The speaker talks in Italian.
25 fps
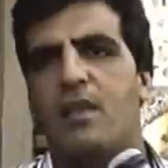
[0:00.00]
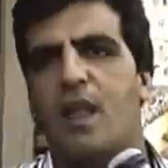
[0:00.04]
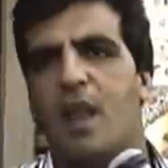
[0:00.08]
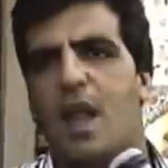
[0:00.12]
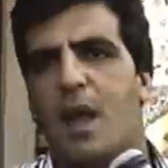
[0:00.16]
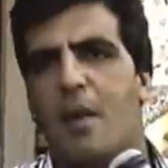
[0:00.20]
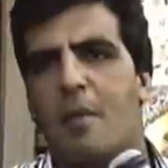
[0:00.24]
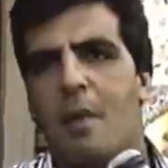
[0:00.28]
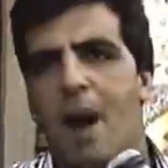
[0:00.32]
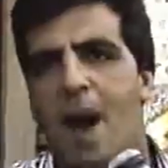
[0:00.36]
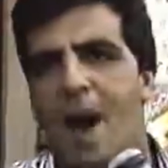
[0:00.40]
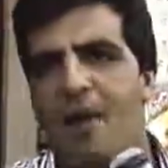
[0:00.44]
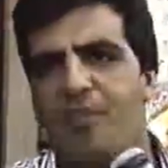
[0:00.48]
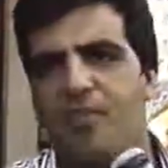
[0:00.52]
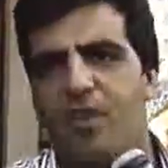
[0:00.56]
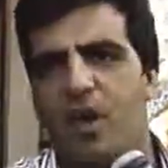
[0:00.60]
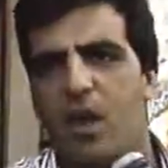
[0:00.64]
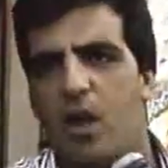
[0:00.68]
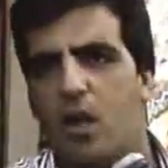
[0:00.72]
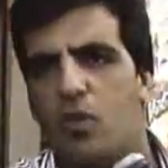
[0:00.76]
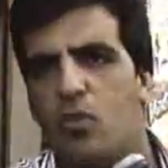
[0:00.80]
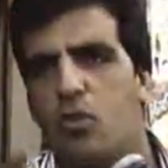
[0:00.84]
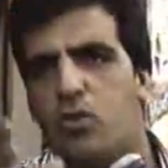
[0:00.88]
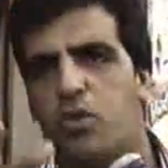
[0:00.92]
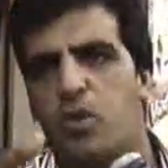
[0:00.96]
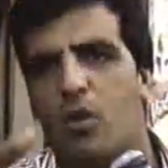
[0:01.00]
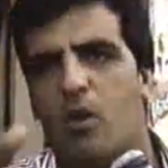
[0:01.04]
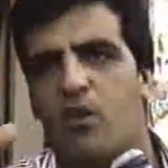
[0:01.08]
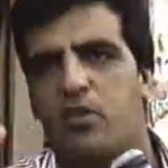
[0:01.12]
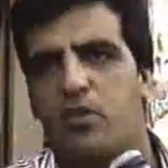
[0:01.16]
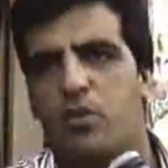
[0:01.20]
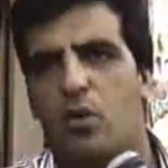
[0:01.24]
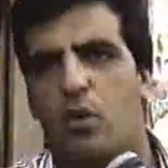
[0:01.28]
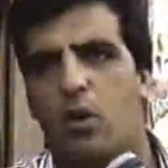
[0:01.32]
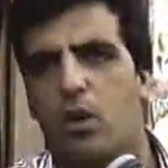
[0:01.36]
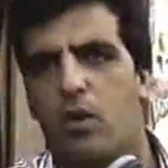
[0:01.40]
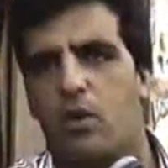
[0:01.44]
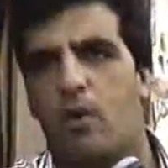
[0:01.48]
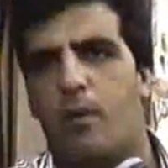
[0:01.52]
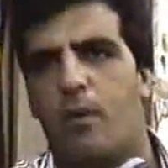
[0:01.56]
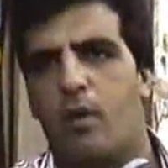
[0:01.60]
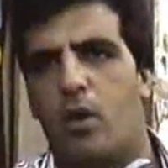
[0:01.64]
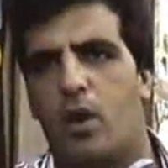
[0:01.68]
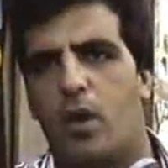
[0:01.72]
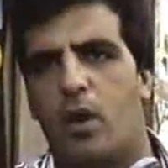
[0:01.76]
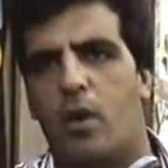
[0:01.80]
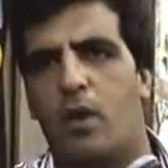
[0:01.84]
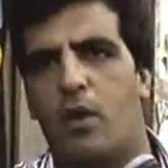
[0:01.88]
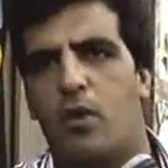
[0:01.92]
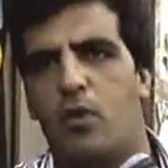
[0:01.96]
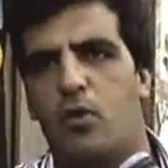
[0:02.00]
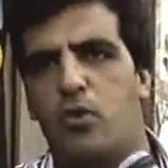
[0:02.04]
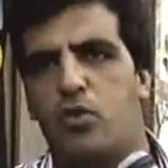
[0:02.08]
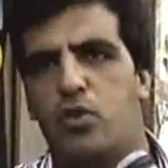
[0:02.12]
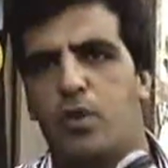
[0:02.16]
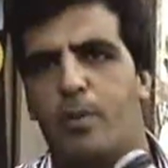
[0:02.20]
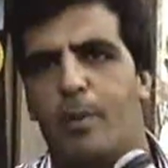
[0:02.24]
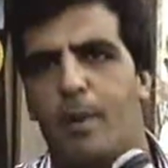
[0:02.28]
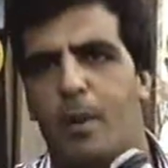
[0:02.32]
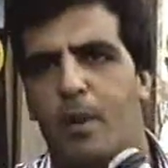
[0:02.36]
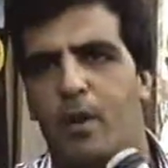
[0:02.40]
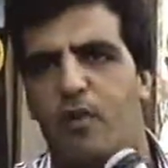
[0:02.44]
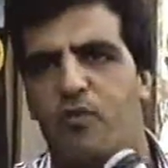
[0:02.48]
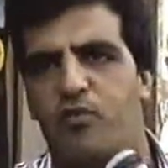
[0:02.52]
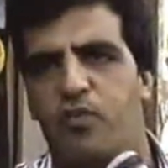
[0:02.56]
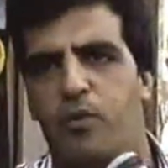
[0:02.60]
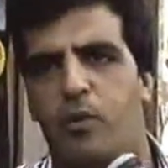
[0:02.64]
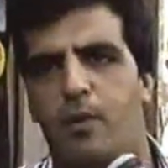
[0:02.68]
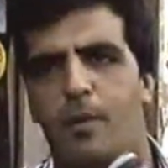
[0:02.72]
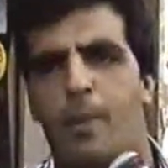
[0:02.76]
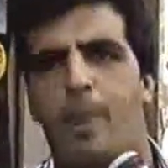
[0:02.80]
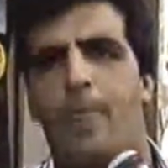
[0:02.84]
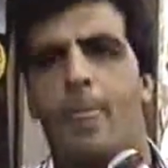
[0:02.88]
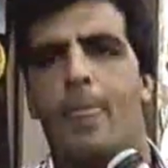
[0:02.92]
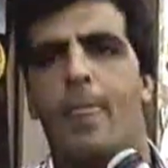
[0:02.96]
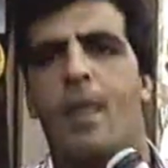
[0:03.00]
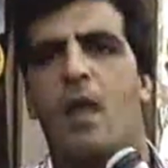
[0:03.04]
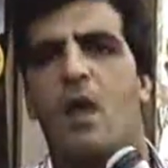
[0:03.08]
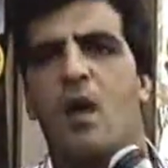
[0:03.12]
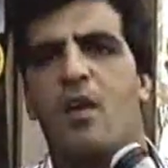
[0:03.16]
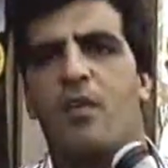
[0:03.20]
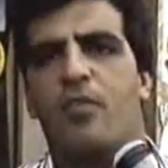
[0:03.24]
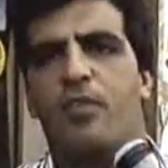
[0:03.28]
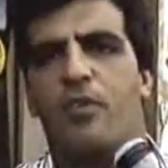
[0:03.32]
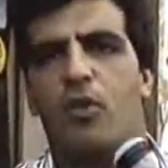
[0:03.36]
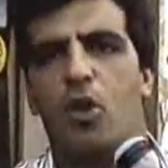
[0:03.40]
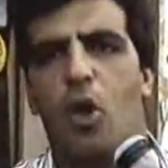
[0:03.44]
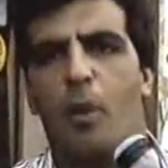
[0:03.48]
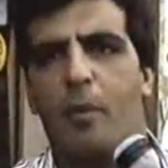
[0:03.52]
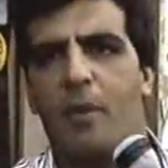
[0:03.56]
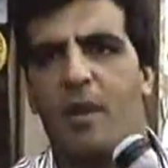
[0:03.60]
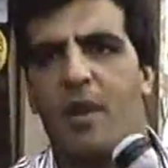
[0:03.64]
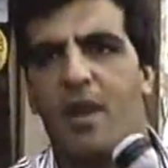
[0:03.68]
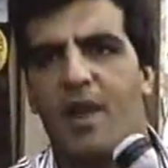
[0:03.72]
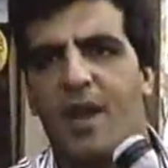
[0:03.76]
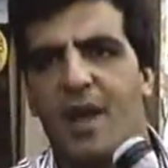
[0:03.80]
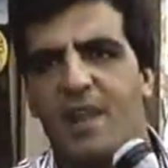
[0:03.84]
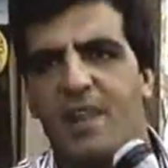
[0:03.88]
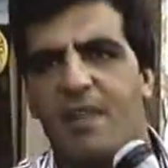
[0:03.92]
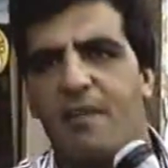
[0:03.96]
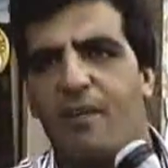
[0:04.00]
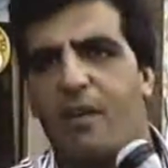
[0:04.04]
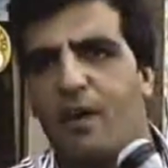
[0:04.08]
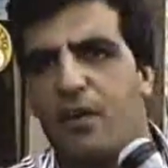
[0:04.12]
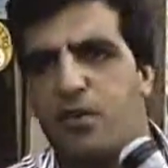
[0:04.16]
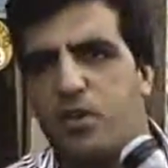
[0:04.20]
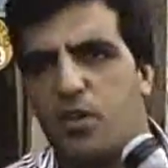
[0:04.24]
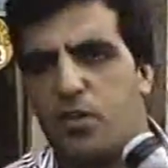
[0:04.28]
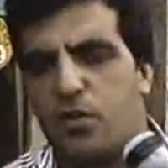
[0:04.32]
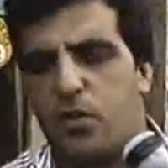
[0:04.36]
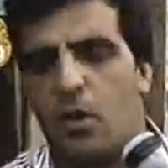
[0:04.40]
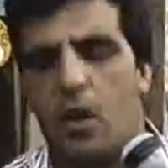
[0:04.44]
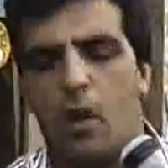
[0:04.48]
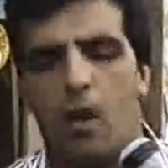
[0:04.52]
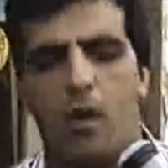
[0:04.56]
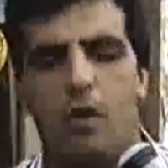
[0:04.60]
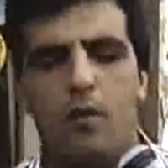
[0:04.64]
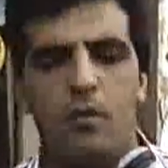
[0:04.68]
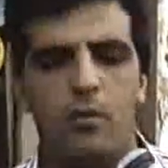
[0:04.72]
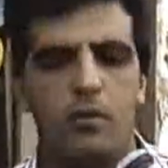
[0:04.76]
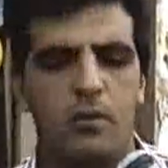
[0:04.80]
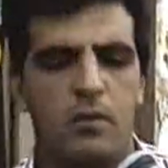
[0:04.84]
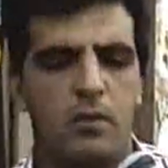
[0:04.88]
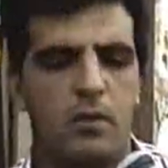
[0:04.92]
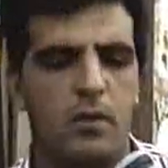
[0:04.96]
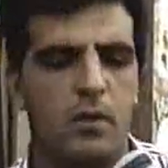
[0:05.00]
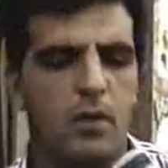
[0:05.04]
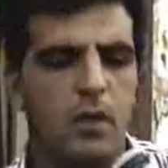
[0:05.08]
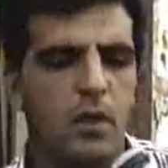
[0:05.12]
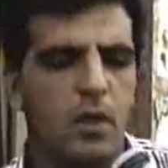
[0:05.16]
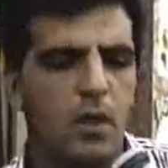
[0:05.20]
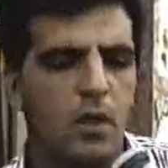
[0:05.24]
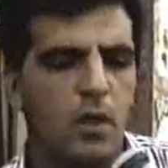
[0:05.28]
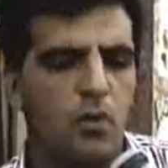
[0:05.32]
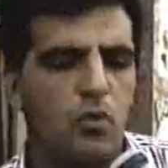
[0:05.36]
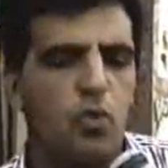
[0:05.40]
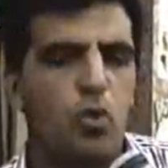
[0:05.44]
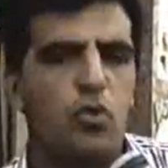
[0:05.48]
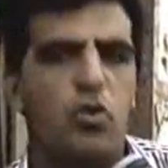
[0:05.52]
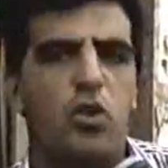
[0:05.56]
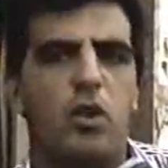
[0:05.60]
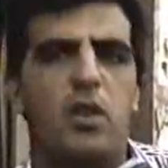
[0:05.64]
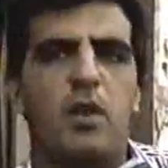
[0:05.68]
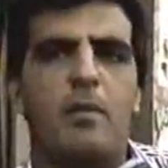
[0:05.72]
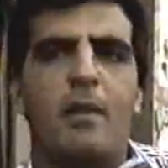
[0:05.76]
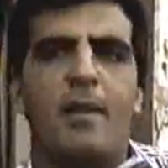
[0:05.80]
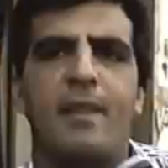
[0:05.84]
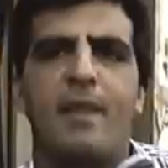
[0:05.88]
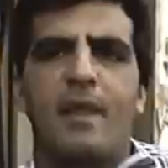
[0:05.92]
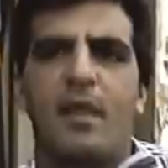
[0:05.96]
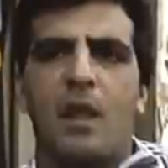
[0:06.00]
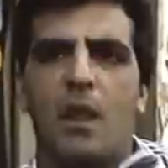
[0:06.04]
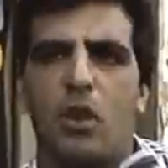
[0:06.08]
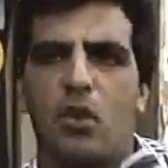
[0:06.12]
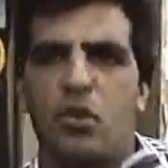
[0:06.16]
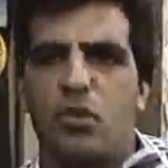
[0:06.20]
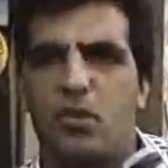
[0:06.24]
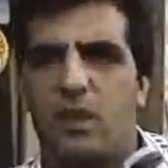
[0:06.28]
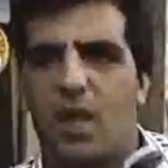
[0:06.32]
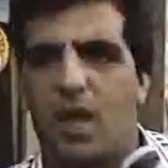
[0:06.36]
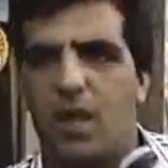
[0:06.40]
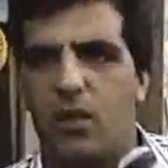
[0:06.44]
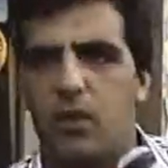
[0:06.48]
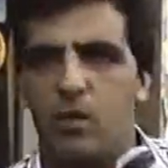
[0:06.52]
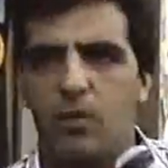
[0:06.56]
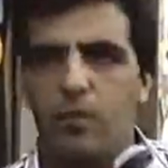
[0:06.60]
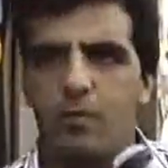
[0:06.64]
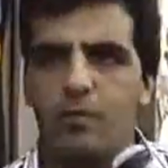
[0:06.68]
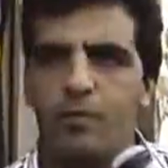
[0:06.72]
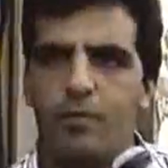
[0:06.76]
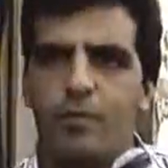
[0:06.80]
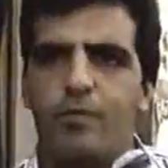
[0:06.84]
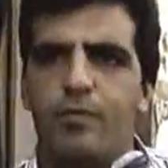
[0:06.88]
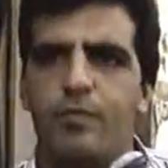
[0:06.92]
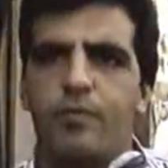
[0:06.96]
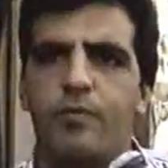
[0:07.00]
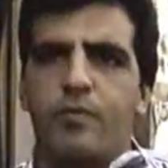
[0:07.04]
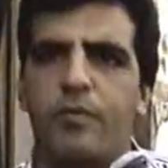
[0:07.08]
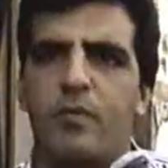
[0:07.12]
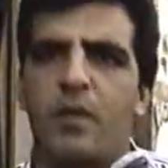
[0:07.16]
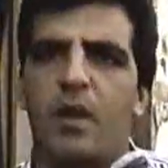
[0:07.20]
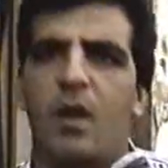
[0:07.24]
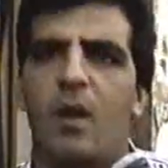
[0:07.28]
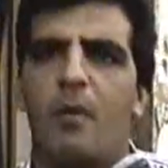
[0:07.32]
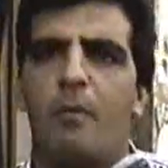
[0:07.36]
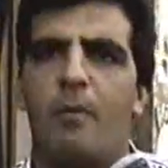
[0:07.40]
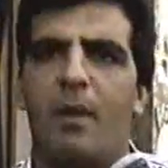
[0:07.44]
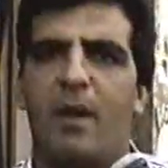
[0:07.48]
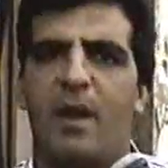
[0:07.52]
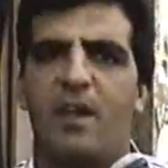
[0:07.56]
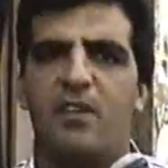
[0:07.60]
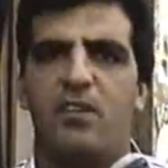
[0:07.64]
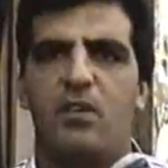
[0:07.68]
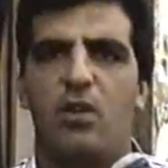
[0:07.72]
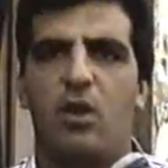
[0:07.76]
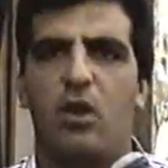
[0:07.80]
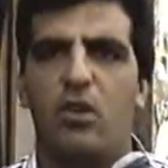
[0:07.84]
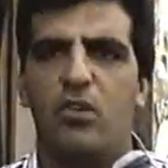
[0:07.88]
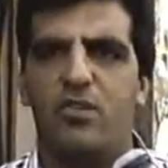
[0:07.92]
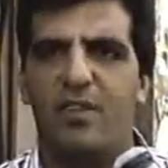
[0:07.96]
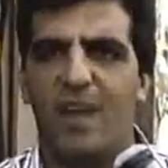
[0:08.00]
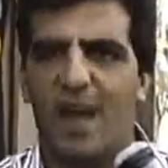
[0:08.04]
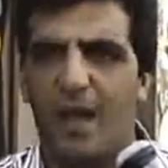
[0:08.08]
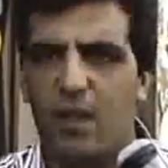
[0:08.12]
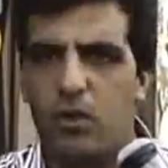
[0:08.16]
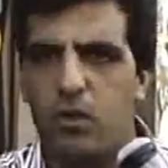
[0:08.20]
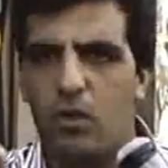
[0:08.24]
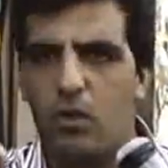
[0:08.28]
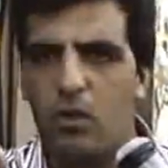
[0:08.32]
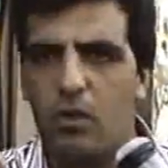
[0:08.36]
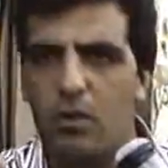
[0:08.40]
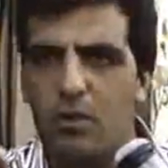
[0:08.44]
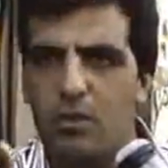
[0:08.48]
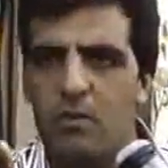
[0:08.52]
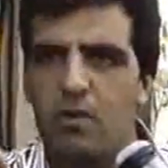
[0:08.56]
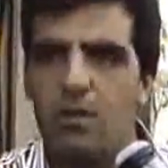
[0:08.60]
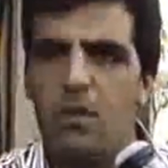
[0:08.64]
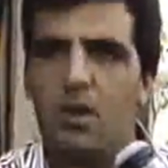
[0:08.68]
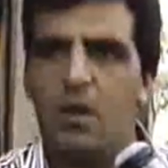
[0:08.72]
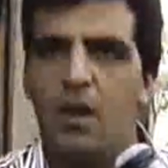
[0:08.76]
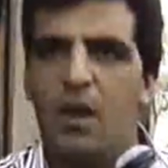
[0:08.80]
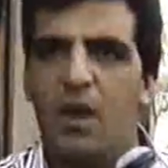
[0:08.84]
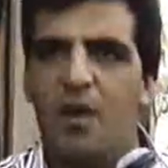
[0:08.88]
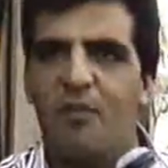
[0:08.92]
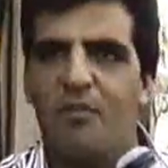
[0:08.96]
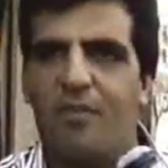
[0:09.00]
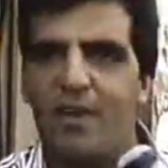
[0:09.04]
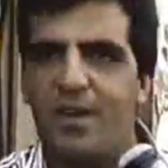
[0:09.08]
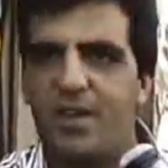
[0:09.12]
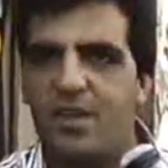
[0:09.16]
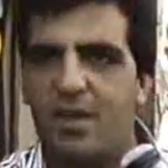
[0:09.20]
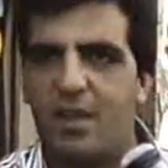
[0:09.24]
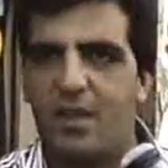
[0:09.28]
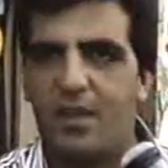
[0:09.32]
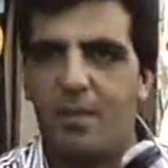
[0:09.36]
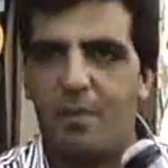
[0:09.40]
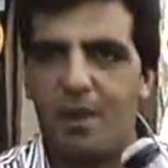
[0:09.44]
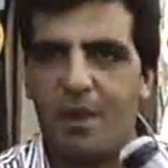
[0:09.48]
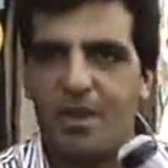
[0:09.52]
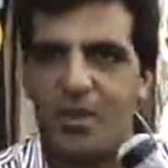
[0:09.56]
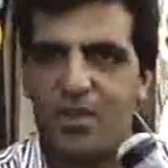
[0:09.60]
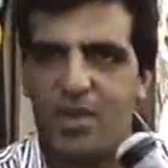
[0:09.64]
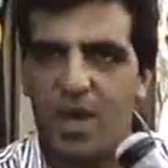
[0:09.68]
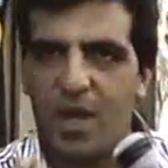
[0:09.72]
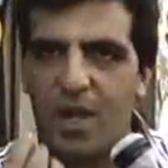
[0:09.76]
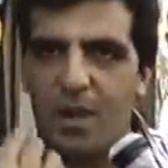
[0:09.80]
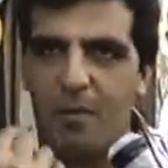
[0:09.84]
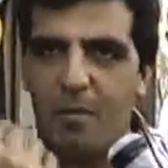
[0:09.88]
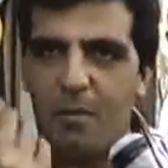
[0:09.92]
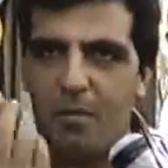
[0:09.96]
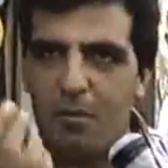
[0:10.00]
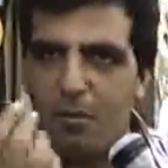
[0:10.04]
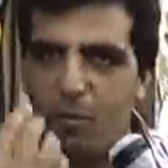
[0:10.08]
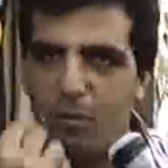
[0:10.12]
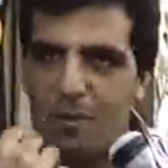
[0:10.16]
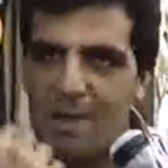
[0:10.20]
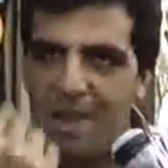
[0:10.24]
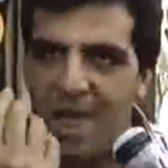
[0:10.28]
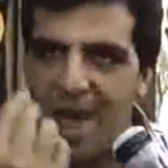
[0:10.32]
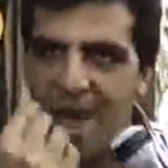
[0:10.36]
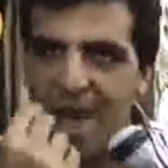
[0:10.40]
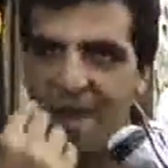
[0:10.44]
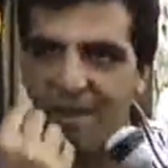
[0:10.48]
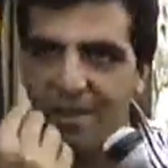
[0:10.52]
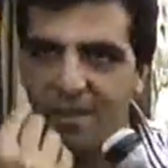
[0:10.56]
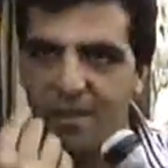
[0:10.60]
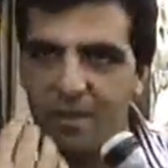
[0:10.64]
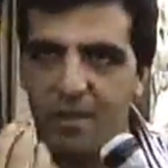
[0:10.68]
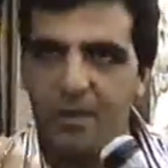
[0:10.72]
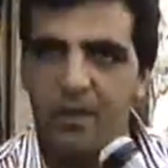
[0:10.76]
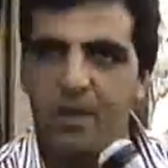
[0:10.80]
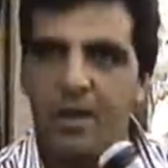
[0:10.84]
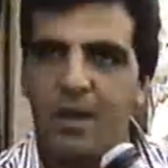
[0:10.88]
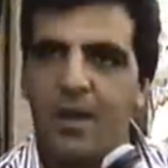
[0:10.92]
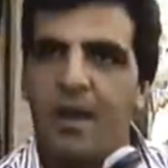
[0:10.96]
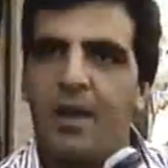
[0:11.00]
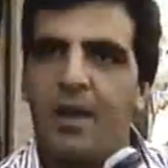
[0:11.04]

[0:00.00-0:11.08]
della mafia e tutti eh, questi fenomeni negativi che ci sono, tutto dipende dallo Stato. Perché se lo Stato invece di mangiare miliardi